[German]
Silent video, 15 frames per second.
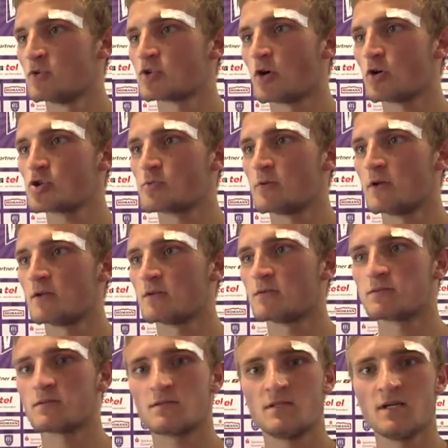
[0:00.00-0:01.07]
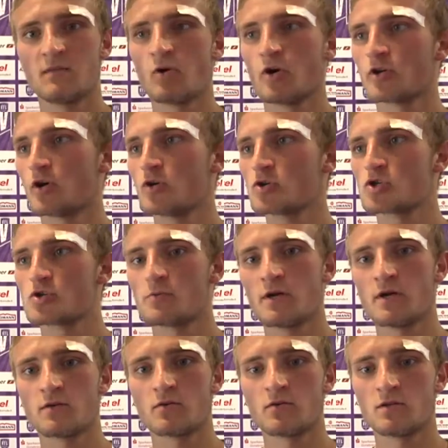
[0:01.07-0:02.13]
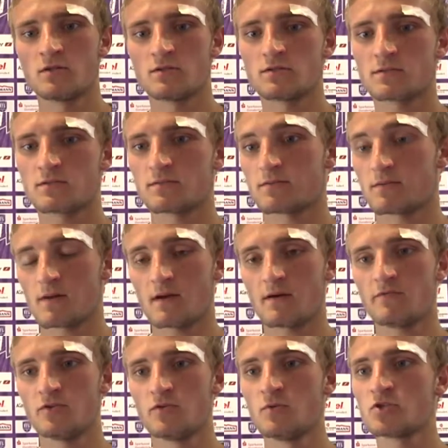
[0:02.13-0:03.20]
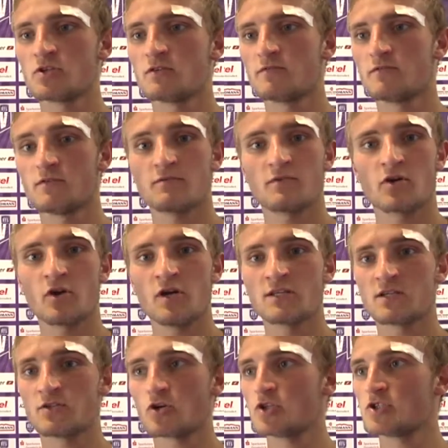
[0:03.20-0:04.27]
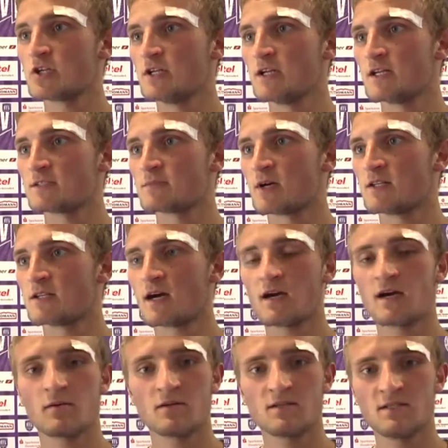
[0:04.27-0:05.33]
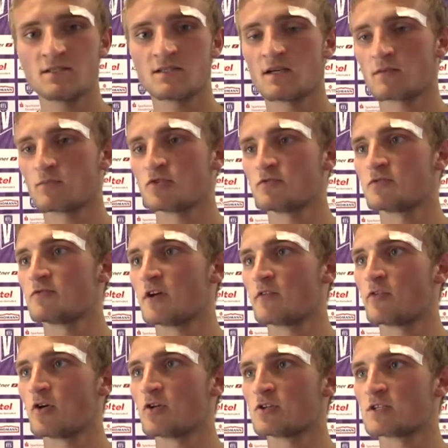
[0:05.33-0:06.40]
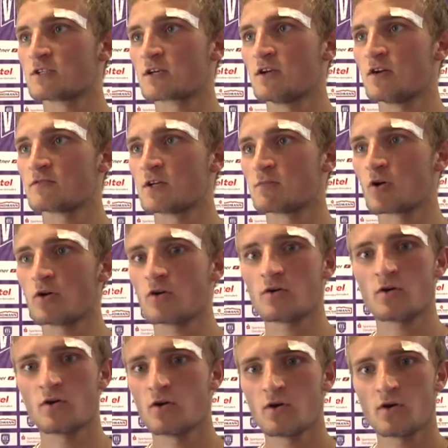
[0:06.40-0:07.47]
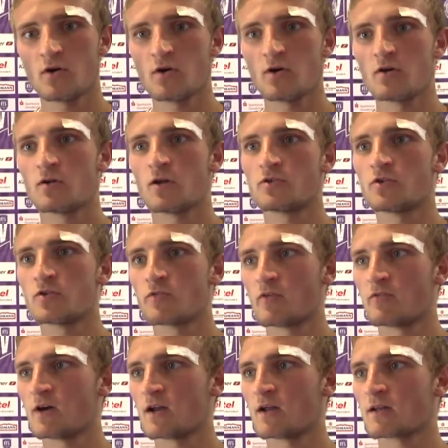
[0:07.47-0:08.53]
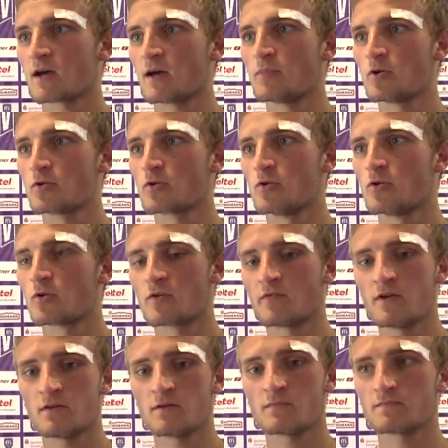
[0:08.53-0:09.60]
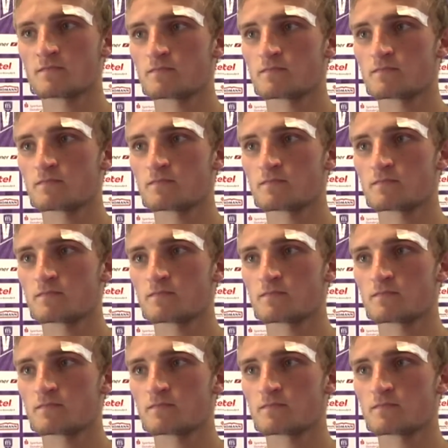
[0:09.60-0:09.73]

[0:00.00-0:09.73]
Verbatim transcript: müssen ausspielen. Die haben heute auch gespielt und ah, wir, müssen, wir können jetzt enttäuscht sein die nächsten beiden Tage, aber Dienstag müssen wir uns wieder voll konzentrieren auf Saarbrücken. Natürlich wollen wir da dann drei Punkte holen und gewinnen.